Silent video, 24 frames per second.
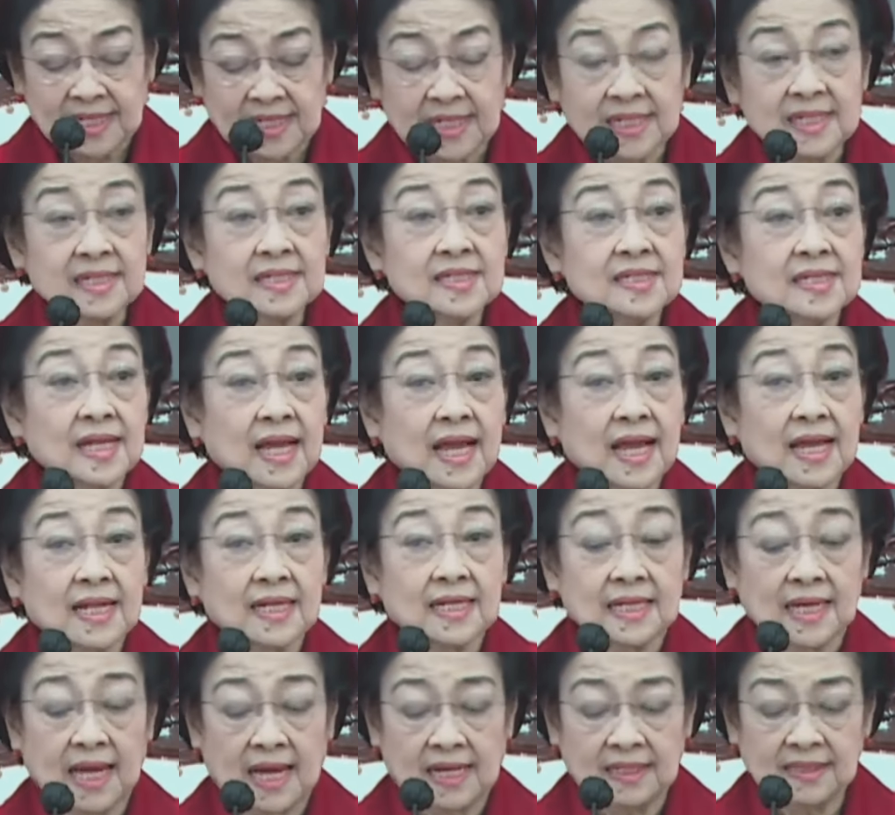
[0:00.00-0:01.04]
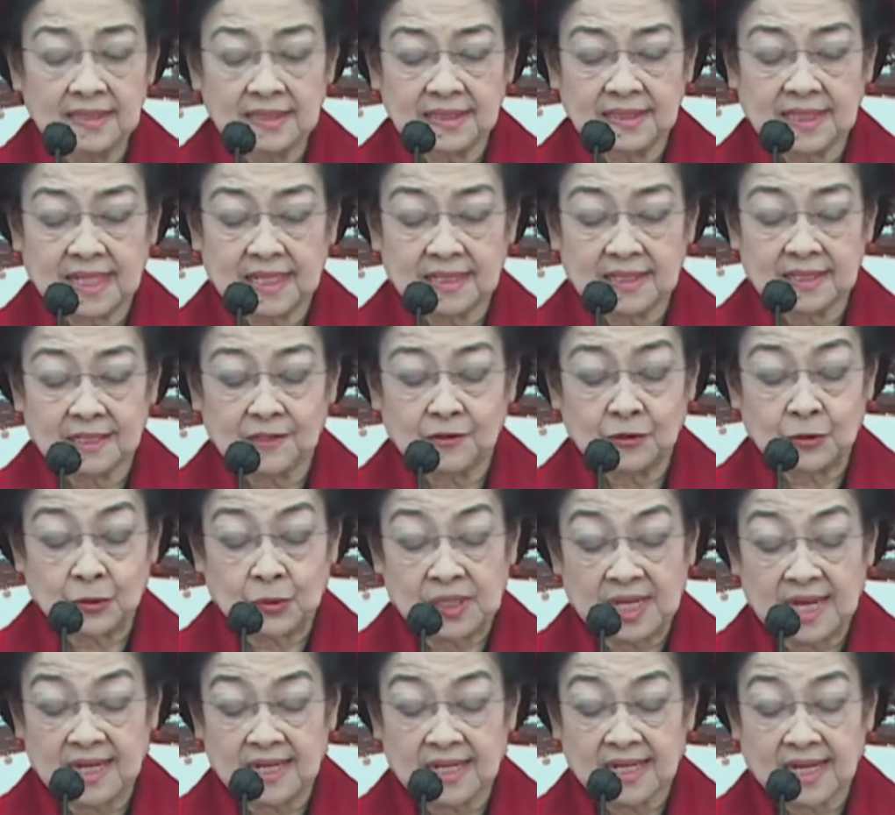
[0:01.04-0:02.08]
Hadirin sekalian dan
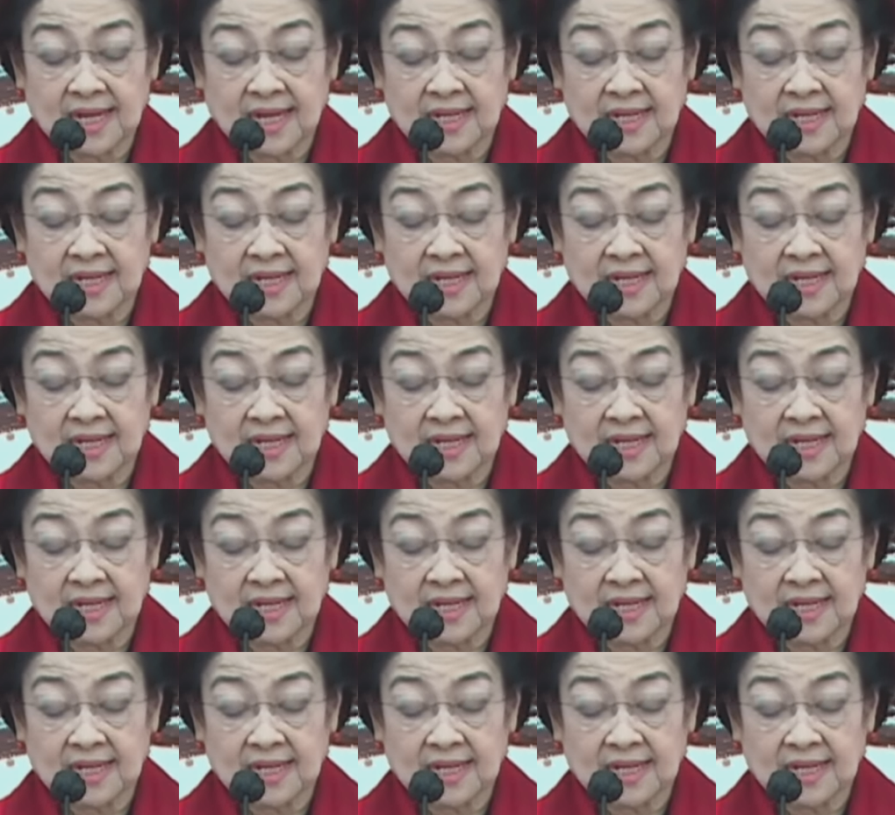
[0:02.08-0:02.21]
tentunya